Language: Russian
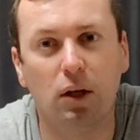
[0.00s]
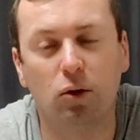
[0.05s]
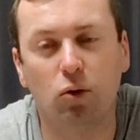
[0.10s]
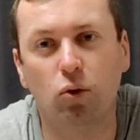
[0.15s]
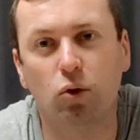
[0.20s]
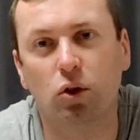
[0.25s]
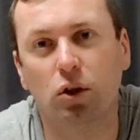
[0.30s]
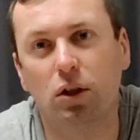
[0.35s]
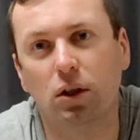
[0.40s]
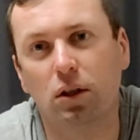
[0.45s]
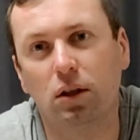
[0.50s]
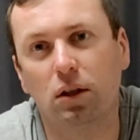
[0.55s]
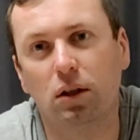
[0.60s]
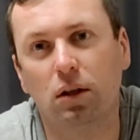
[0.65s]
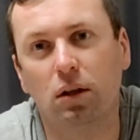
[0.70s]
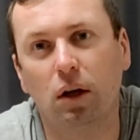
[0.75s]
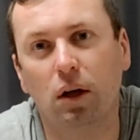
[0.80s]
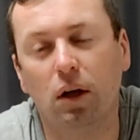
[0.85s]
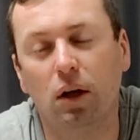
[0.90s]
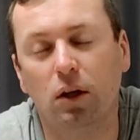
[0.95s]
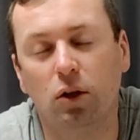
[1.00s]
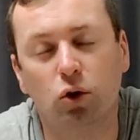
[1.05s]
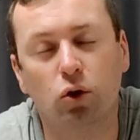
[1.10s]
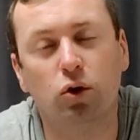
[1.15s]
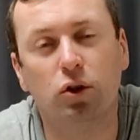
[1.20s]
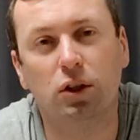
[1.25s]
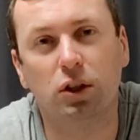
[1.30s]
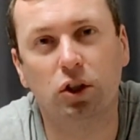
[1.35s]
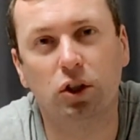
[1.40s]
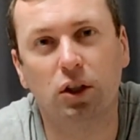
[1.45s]
тоже на это
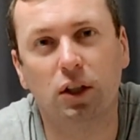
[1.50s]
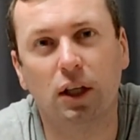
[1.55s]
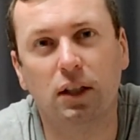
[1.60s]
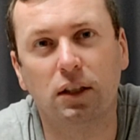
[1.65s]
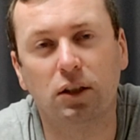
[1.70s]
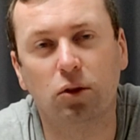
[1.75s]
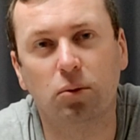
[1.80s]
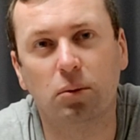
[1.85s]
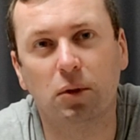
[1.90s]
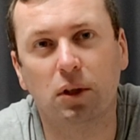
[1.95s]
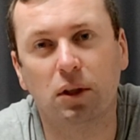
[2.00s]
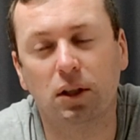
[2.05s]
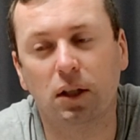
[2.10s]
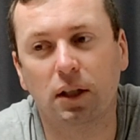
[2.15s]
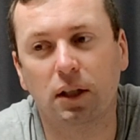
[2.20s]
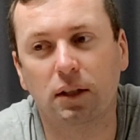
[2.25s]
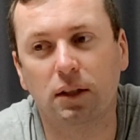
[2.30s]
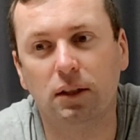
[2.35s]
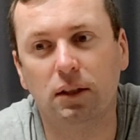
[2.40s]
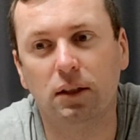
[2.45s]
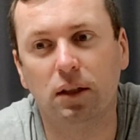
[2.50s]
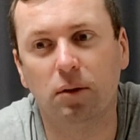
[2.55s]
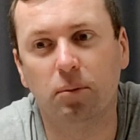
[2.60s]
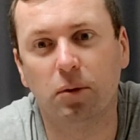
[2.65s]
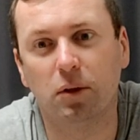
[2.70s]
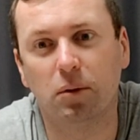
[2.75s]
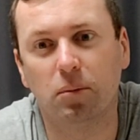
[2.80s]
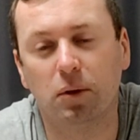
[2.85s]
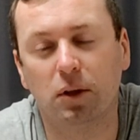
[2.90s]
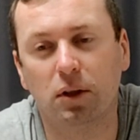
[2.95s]
жестко читать, особенно когда ты родители,
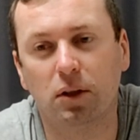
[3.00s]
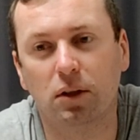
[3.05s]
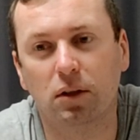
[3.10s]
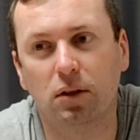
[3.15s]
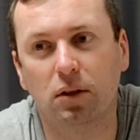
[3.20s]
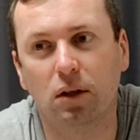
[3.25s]
понимаешь,